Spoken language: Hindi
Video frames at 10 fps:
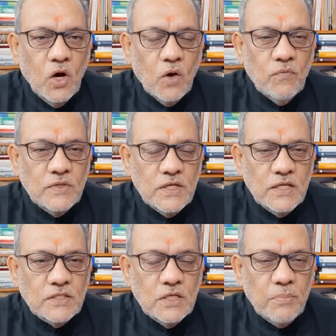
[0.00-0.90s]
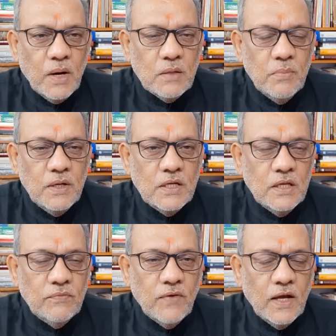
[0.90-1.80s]
और विजिलेंस डिपार्टमेंट
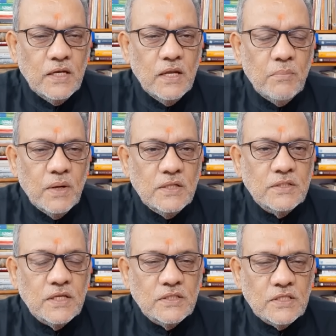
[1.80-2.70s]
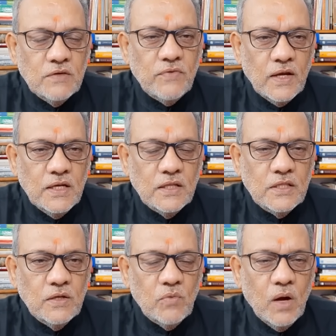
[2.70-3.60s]
की फाइलें बड़ी सेंसिटिव फाइलें
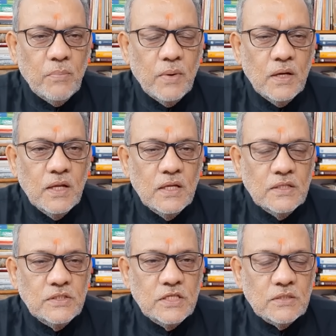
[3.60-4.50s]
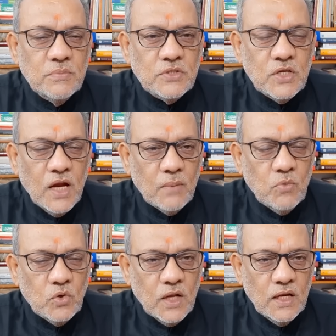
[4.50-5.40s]
थी वहाँ पर जिसमें
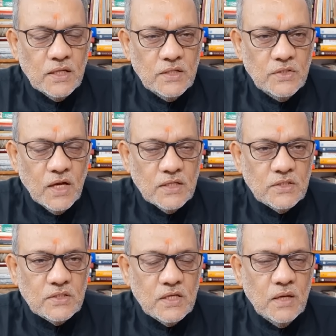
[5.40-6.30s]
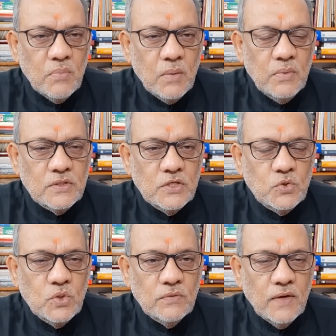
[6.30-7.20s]
शराब घोटाले की जांच के मामले से
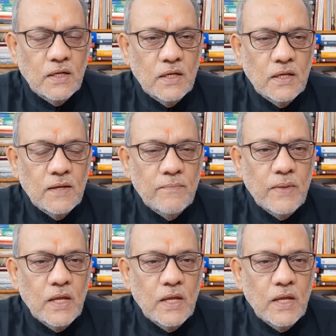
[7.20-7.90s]
जुड़ी फाइलें हैं